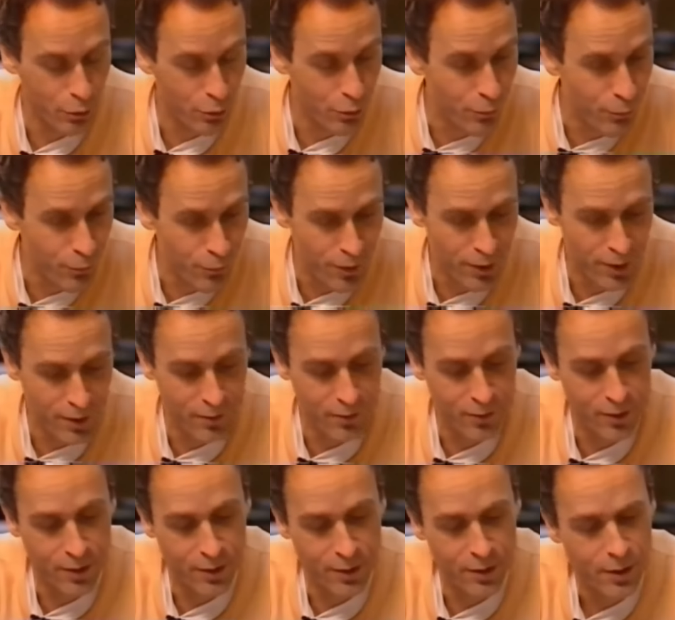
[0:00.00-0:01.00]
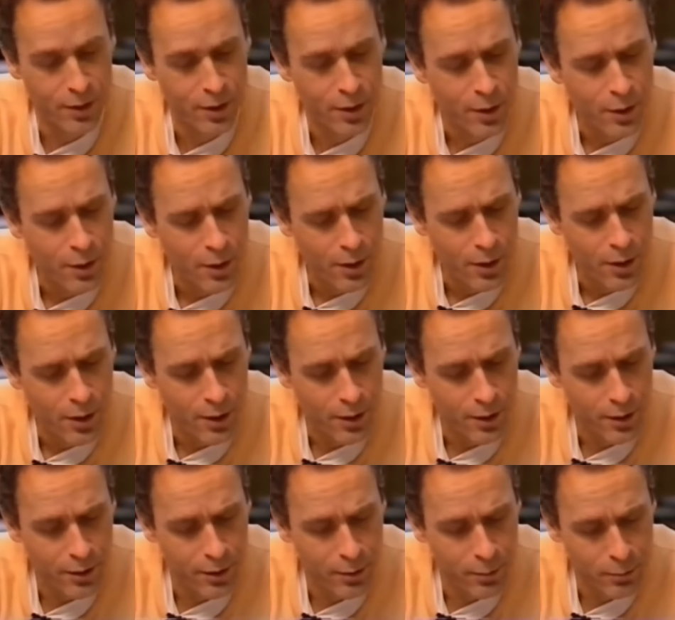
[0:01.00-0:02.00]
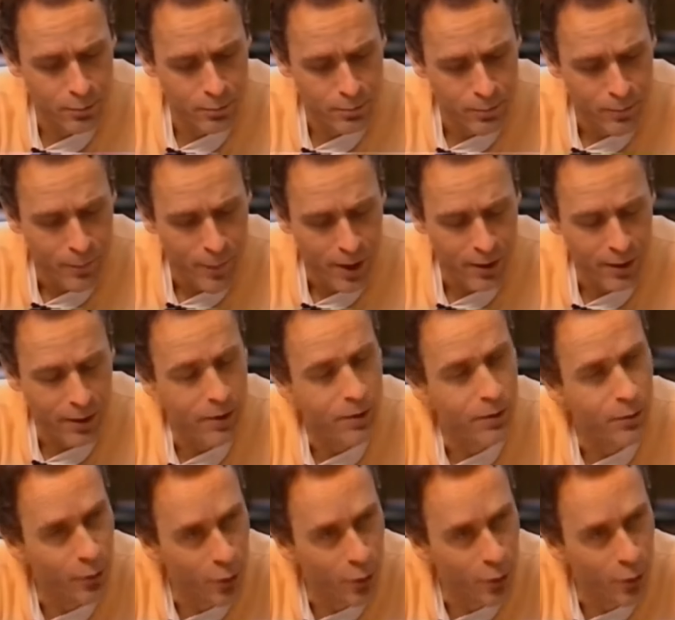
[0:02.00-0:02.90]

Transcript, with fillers: Bo to widać. Byłem zwyczajnym człowiekiem.